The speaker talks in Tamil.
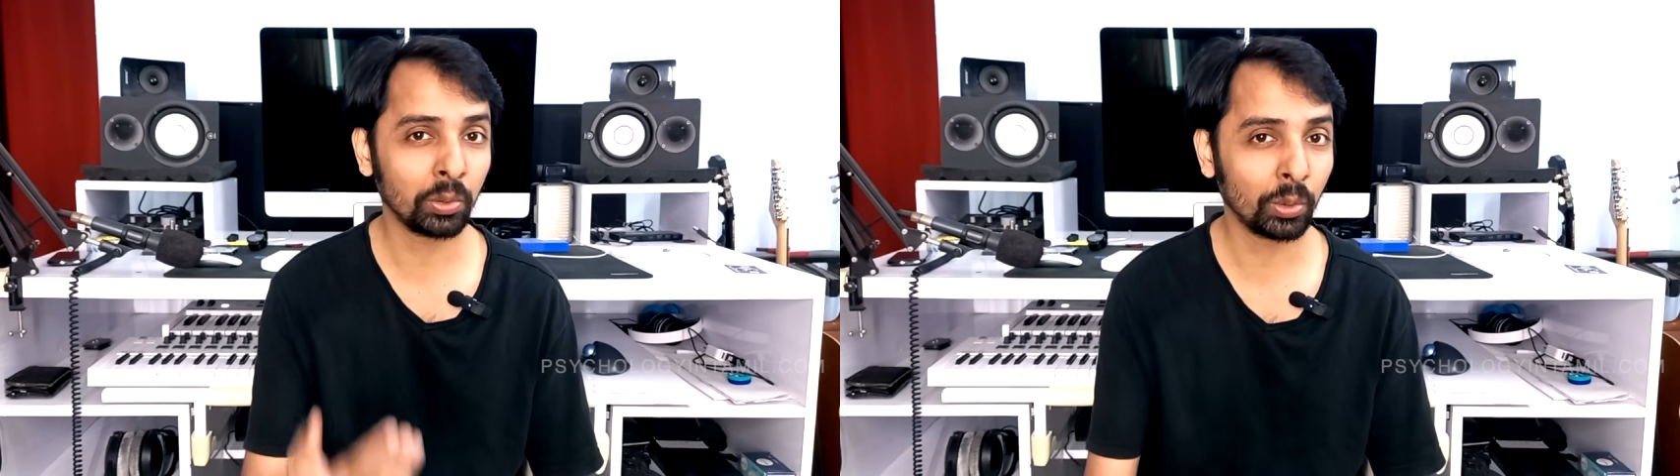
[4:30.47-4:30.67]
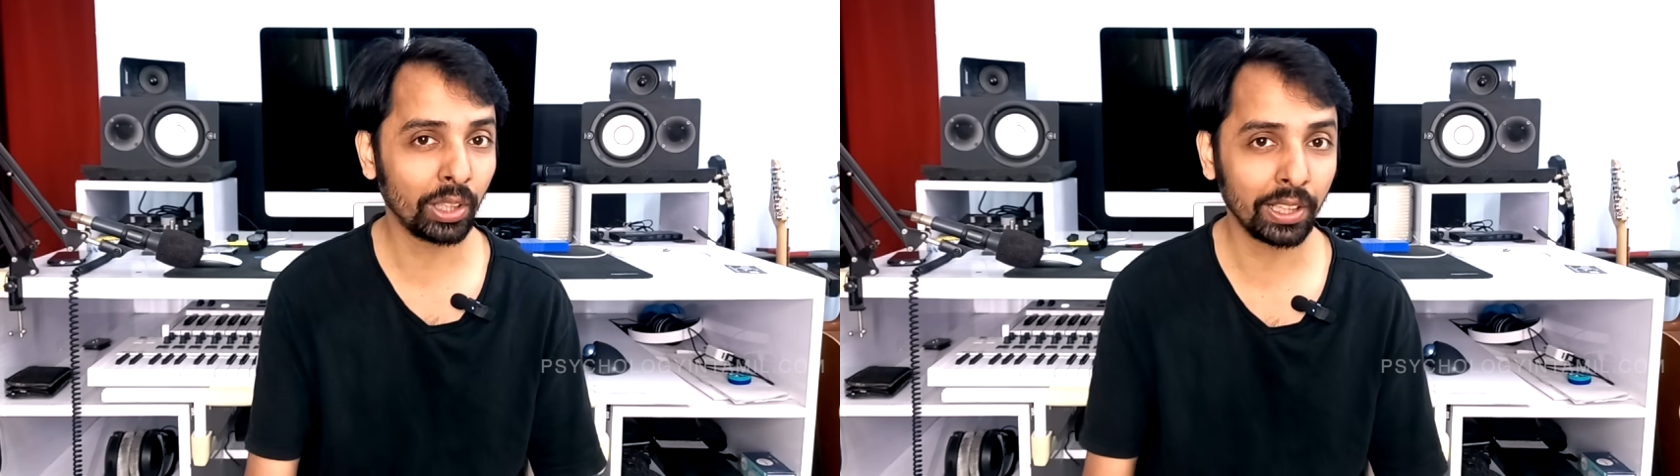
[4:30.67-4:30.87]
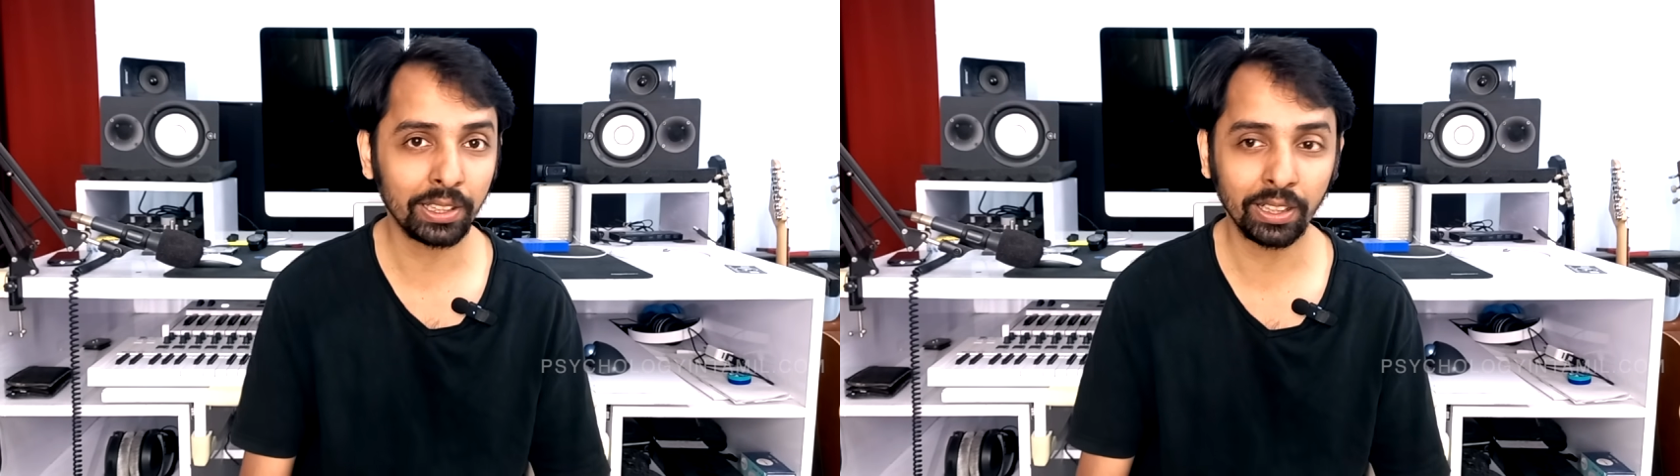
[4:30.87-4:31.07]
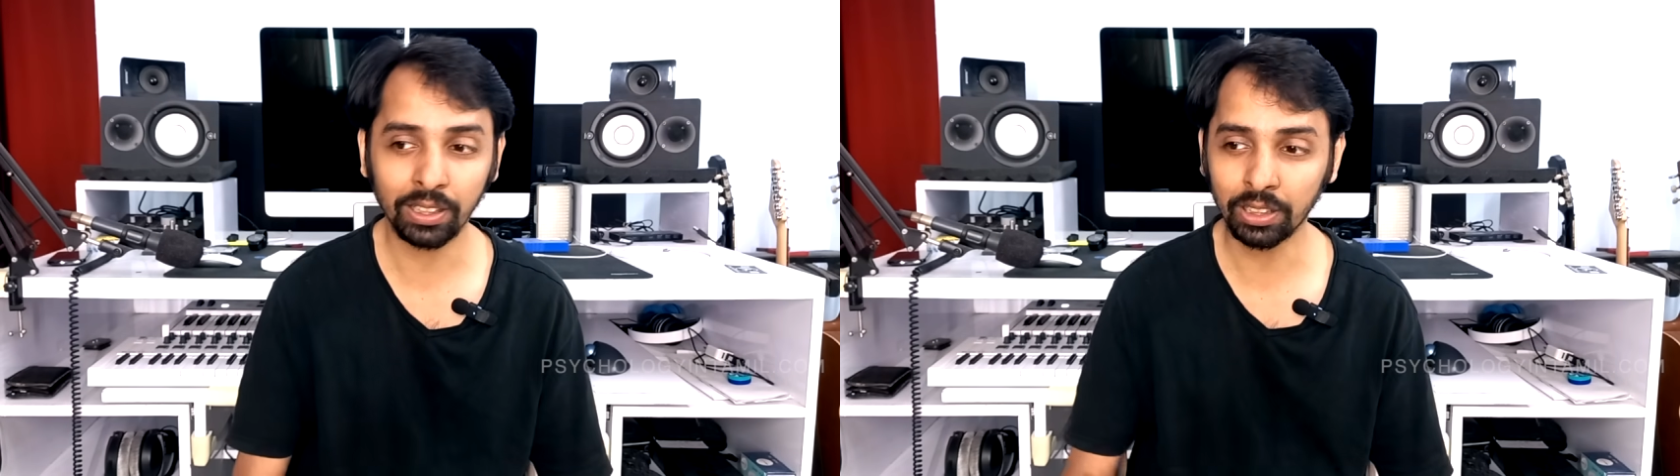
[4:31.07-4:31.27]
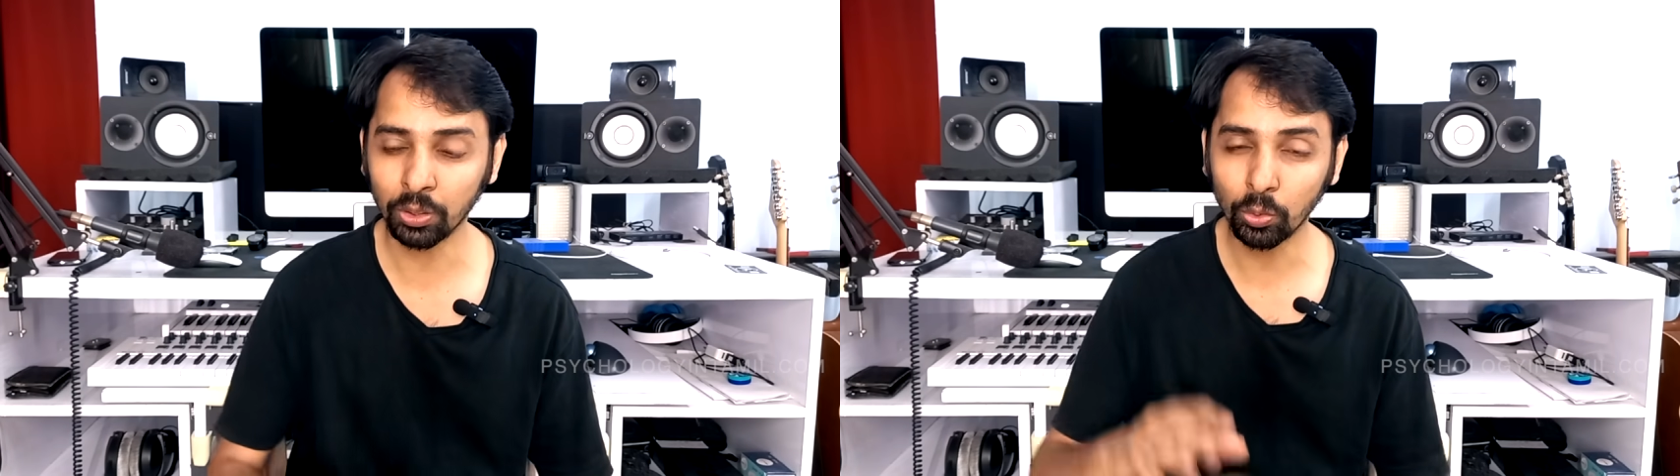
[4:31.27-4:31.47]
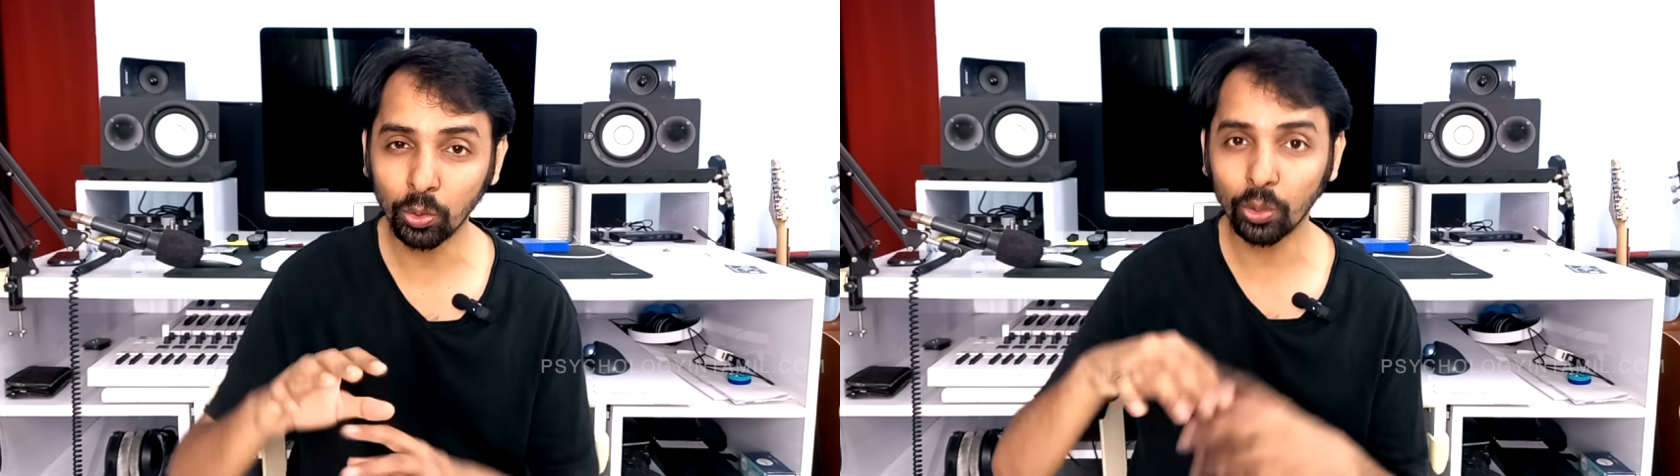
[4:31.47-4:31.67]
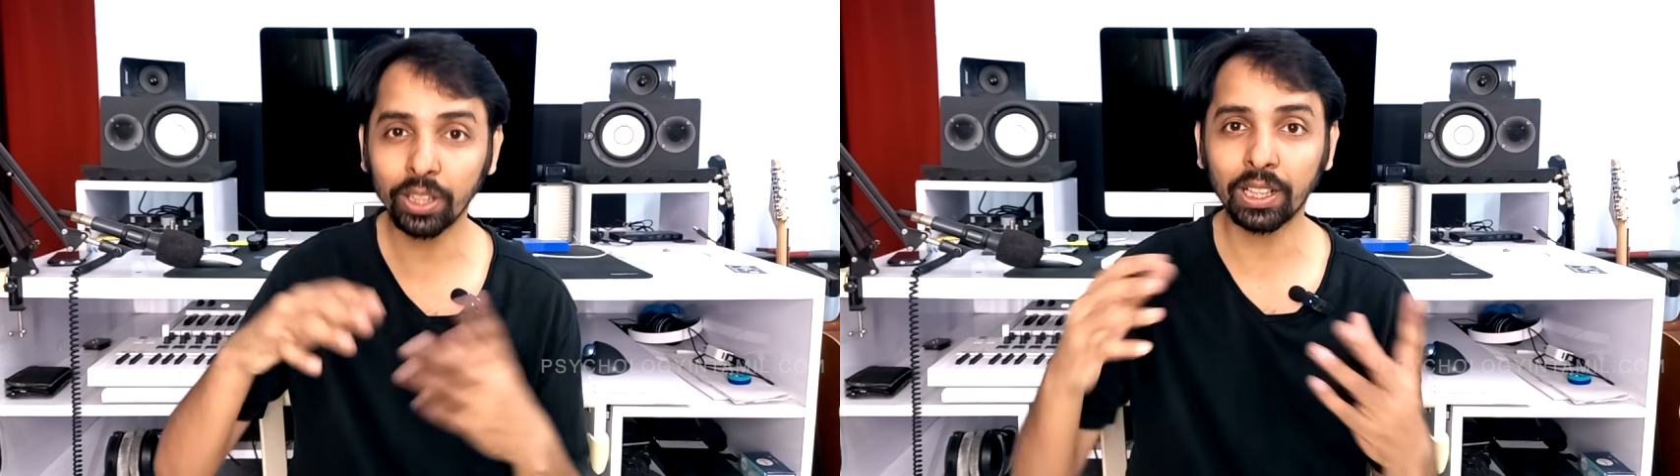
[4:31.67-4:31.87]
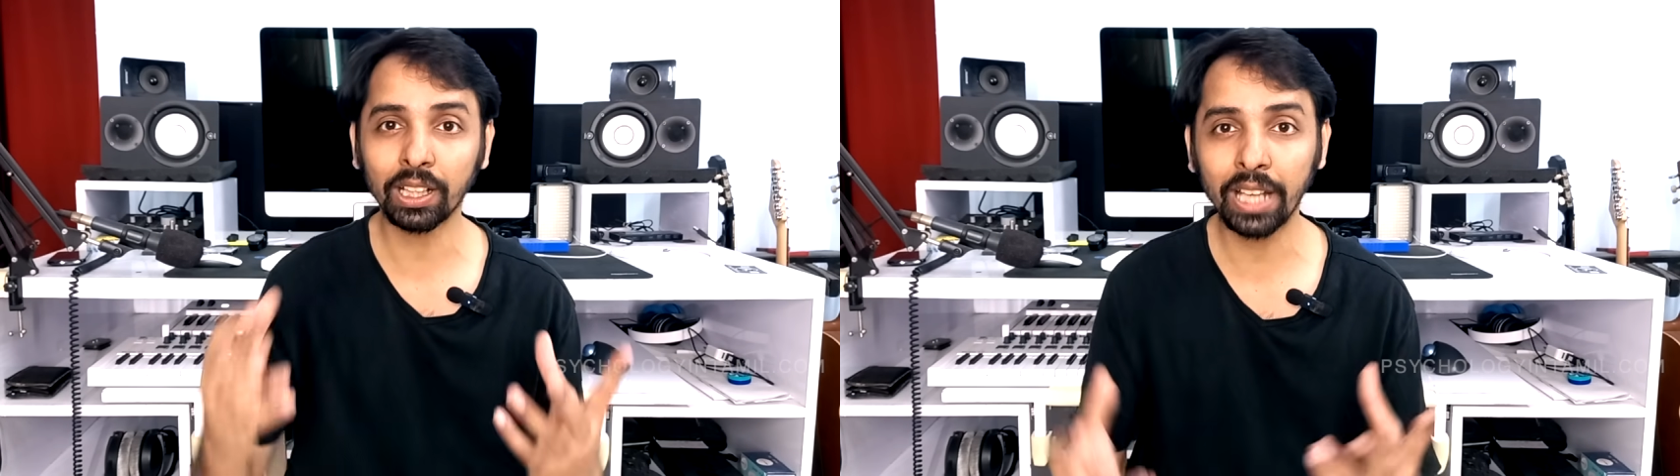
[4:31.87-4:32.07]
குட் லைட்டில் இருக்கிறது உங்களுடைய
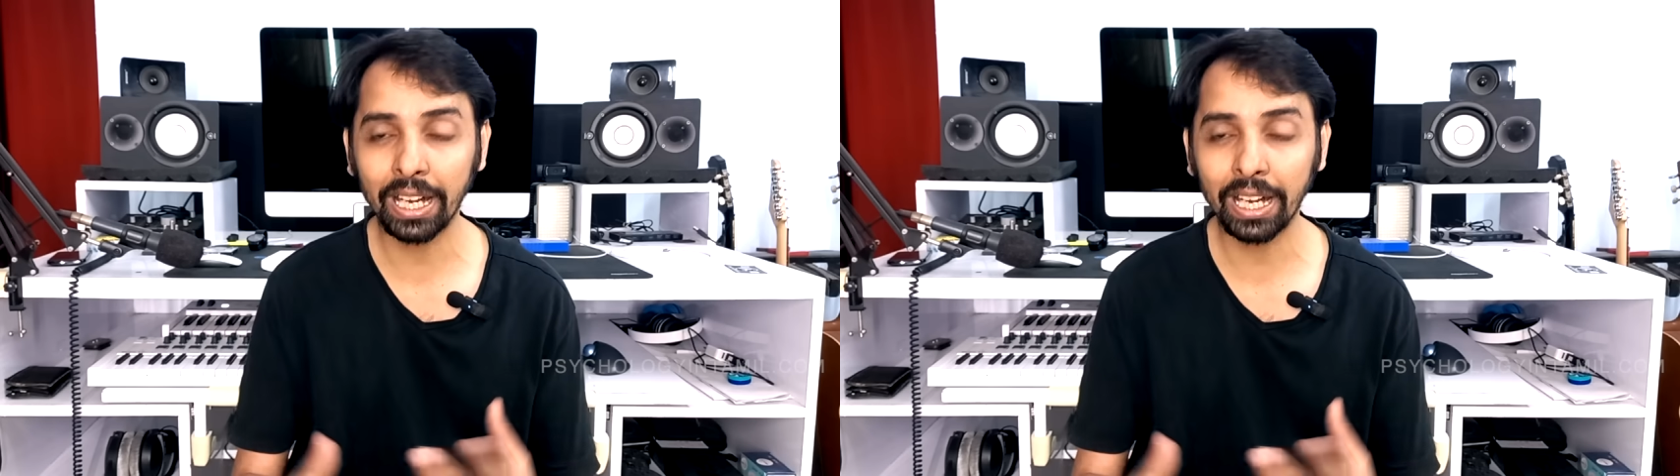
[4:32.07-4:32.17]
நல்ல